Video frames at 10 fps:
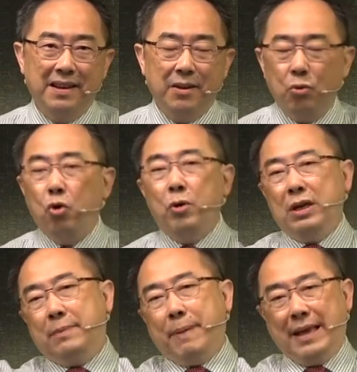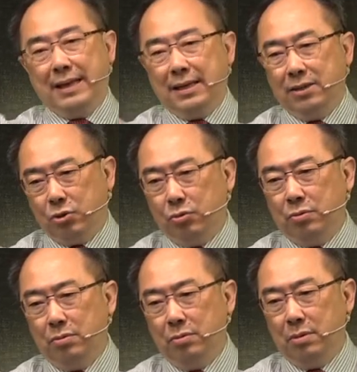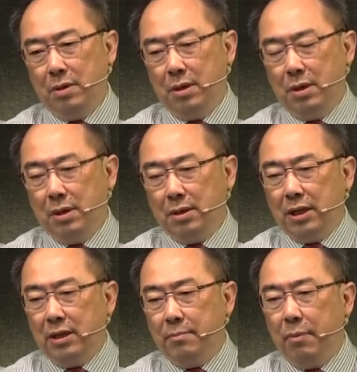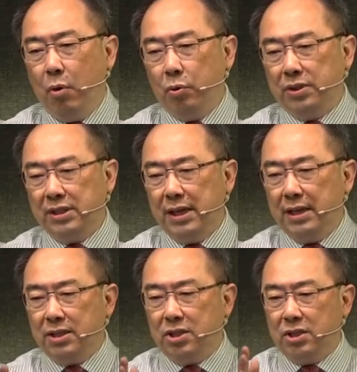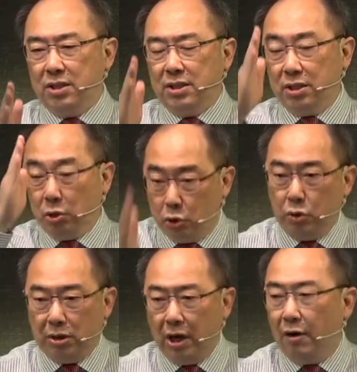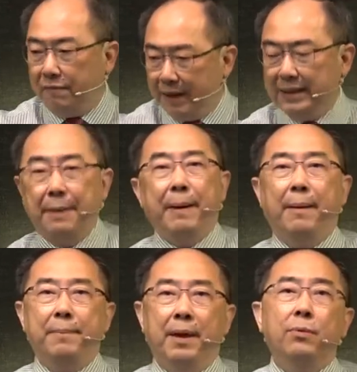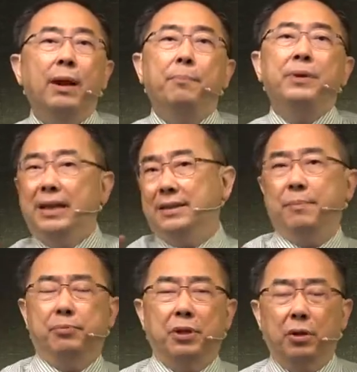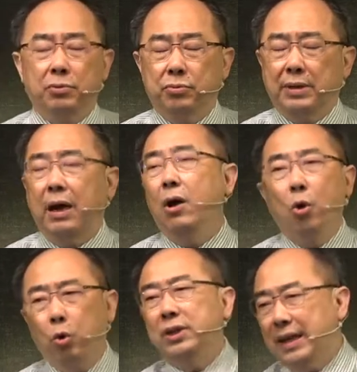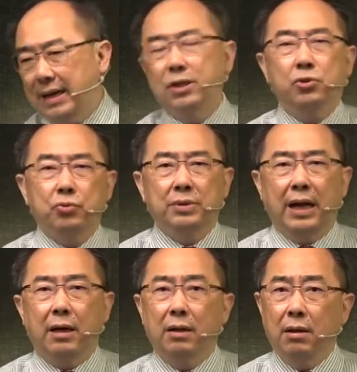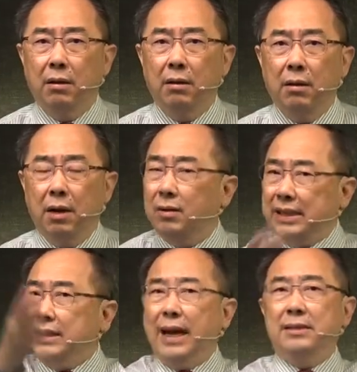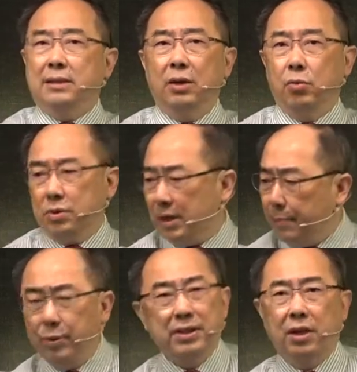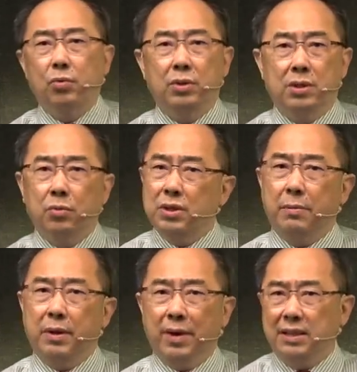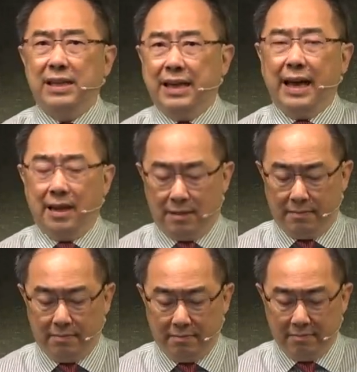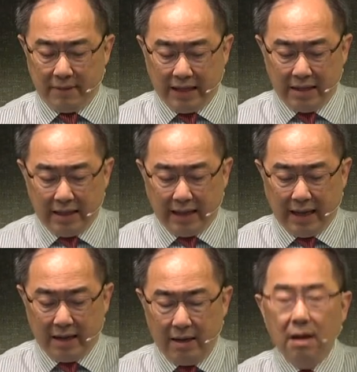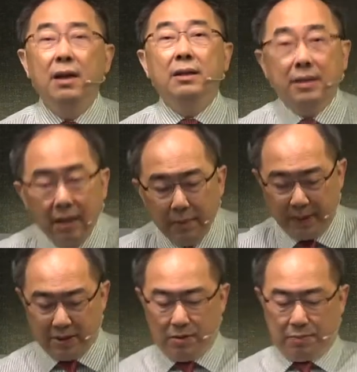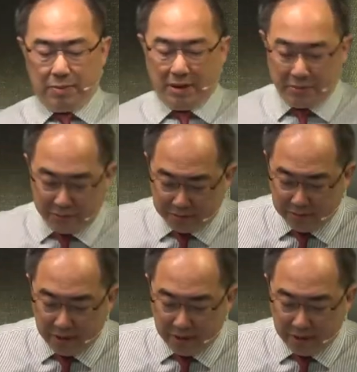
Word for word: 如果你把一棵树的某些枝子锯掉，放在旁边，因为它不连在葡萄树上或者那棵树上，然后大家开始结果子，它不会结果子。为什么？因为它已经离开了，它已经离开了。特别是葡萄树，